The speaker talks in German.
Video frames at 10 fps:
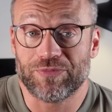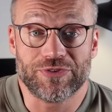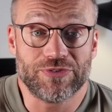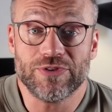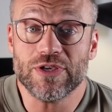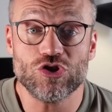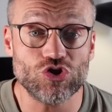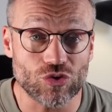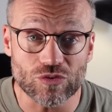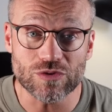zig
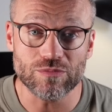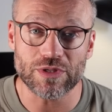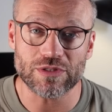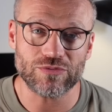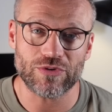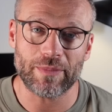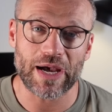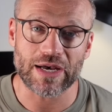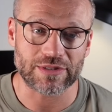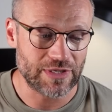Stunden mit
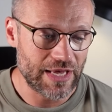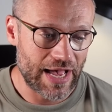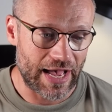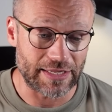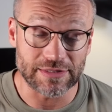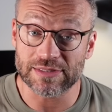verbracht. Ein